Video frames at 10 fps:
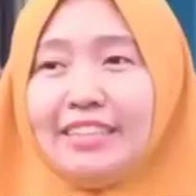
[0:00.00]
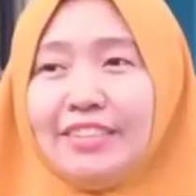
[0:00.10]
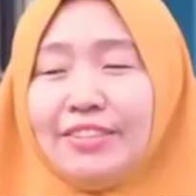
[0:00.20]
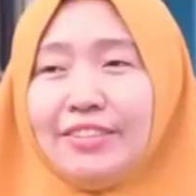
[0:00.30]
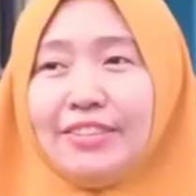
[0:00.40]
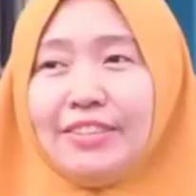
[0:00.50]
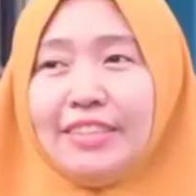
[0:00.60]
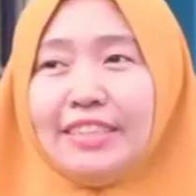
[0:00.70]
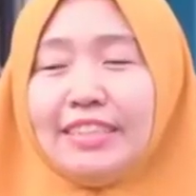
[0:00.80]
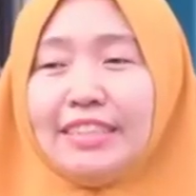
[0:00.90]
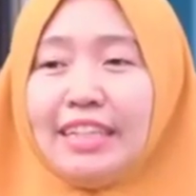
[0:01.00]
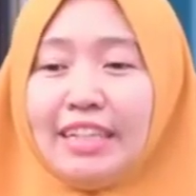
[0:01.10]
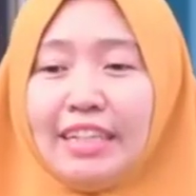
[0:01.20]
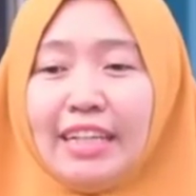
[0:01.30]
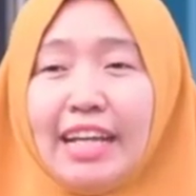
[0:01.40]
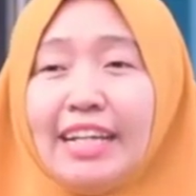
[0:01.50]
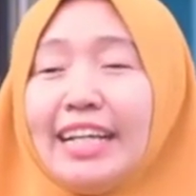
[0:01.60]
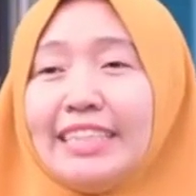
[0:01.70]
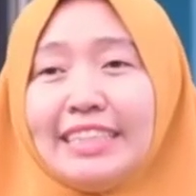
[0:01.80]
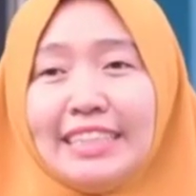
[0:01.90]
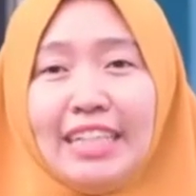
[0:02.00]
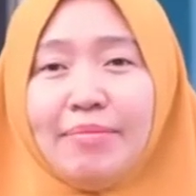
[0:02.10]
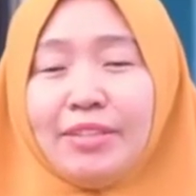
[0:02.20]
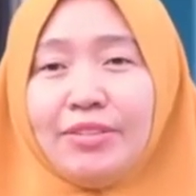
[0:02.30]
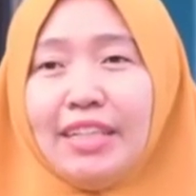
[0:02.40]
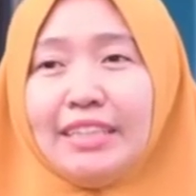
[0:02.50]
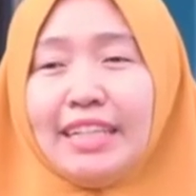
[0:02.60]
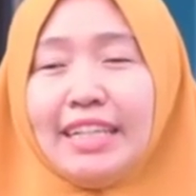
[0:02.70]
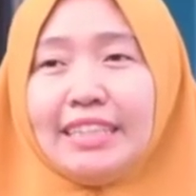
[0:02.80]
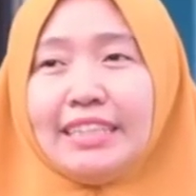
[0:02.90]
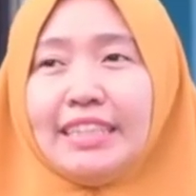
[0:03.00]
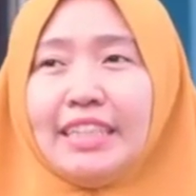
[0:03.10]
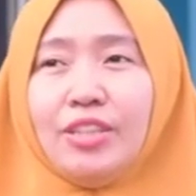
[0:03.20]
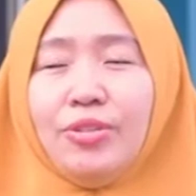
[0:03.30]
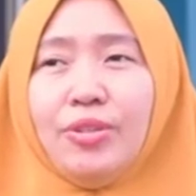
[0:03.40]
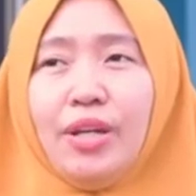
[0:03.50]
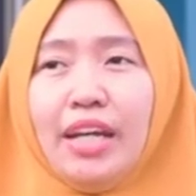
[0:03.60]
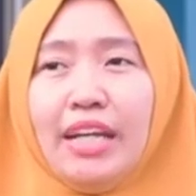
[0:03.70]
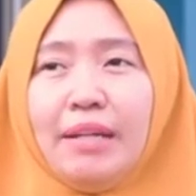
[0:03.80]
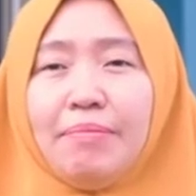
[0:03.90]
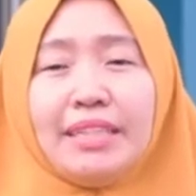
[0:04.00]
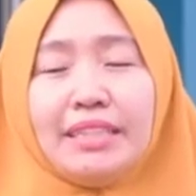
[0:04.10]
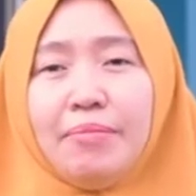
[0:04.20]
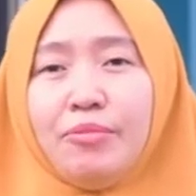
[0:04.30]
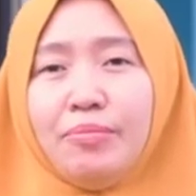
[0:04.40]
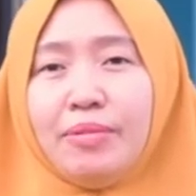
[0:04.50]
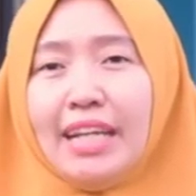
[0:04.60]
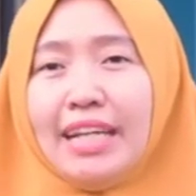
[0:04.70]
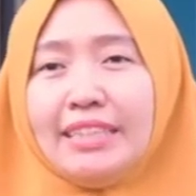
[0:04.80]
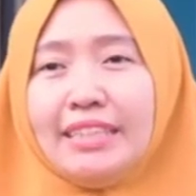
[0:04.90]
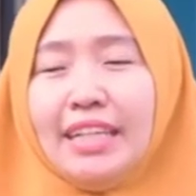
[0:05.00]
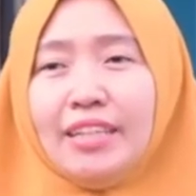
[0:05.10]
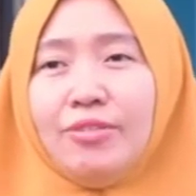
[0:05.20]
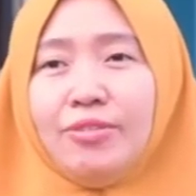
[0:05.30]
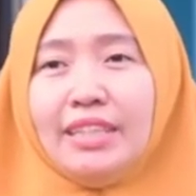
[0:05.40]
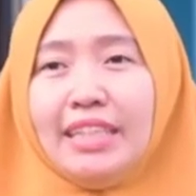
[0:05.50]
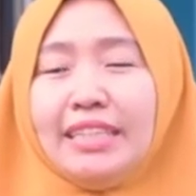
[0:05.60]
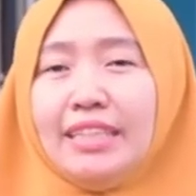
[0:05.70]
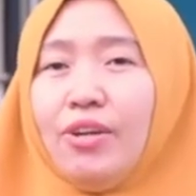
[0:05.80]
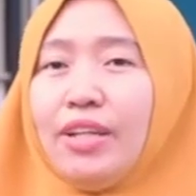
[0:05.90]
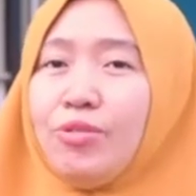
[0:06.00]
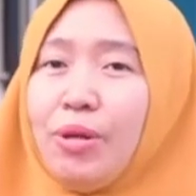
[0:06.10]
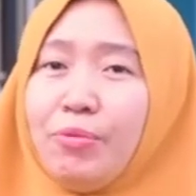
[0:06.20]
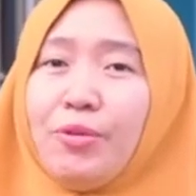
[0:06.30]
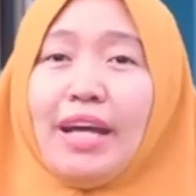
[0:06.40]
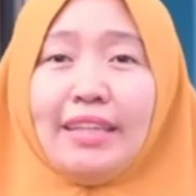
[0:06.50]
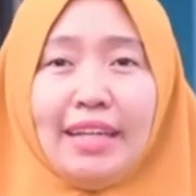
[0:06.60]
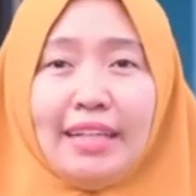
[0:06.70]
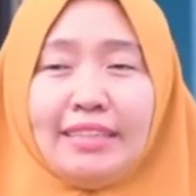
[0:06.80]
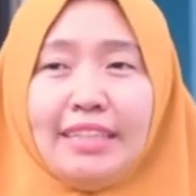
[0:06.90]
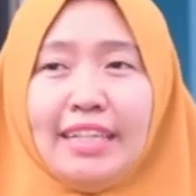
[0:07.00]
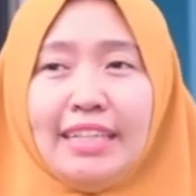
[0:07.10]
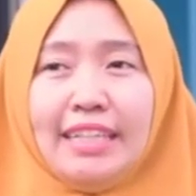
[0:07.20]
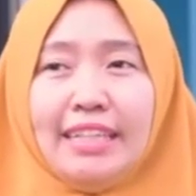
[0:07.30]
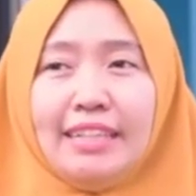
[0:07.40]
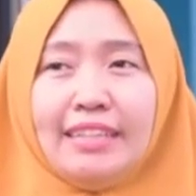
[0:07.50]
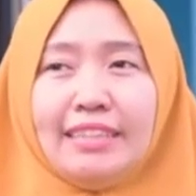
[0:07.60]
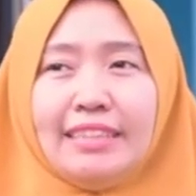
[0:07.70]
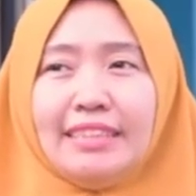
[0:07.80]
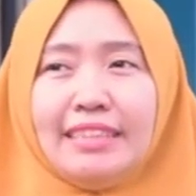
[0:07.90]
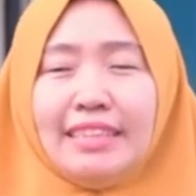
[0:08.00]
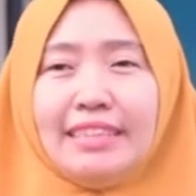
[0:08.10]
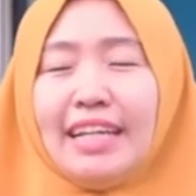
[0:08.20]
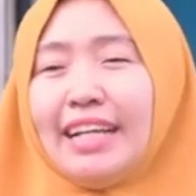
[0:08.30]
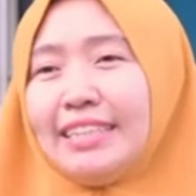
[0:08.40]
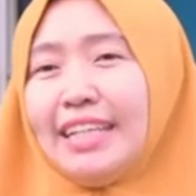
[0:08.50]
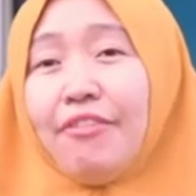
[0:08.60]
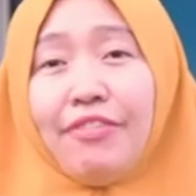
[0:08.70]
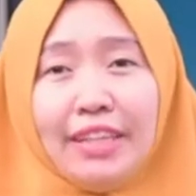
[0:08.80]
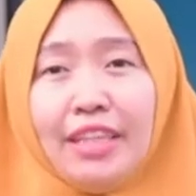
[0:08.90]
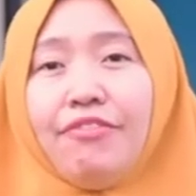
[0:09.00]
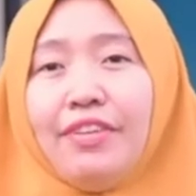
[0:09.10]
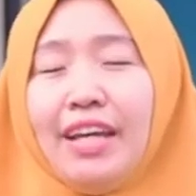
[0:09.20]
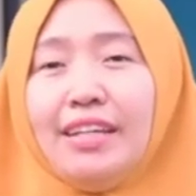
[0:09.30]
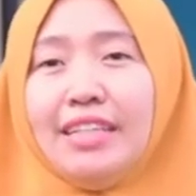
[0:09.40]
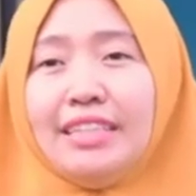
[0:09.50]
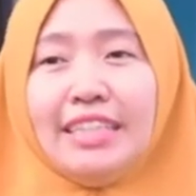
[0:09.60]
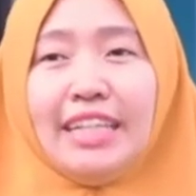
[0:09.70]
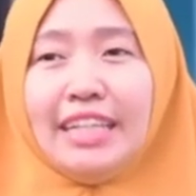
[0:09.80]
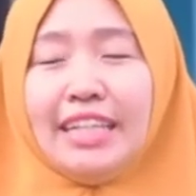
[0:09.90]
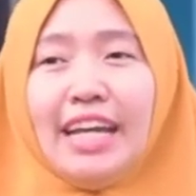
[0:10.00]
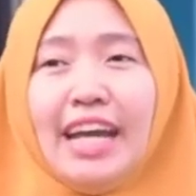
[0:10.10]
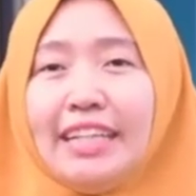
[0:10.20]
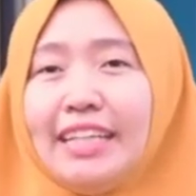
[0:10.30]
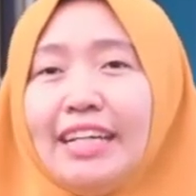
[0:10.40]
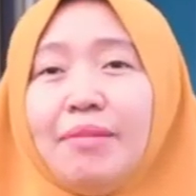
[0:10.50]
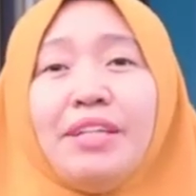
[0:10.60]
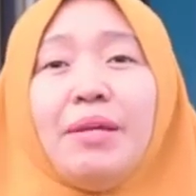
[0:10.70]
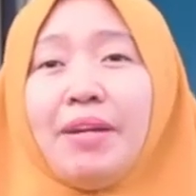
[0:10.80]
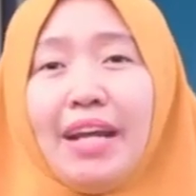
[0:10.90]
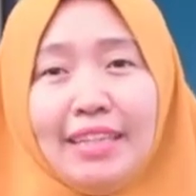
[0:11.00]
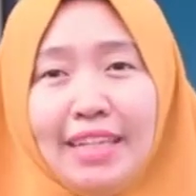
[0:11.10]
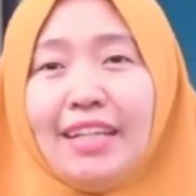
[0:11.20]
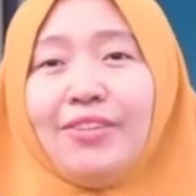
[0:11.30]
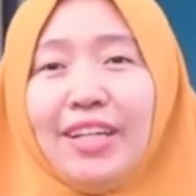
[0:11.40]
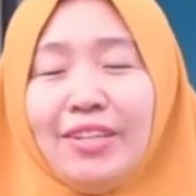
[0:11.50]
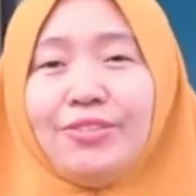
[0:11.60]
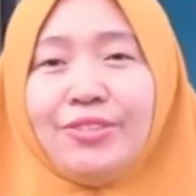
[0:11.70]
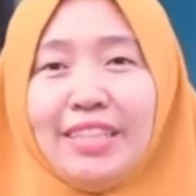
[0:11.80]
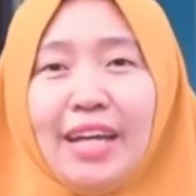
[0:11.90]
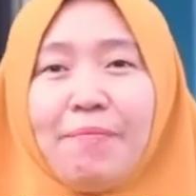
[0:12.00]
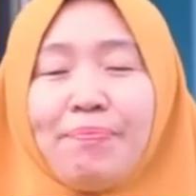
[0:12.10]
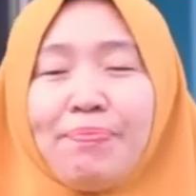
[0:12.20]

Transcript: terus ada kelas kecil maksudnya kelas kecil itu maksimum kelasnya itu diisi oleh 20 anak jadi saya rasa efektif ya sehingga anak lebih diperhatikan oleh gurunya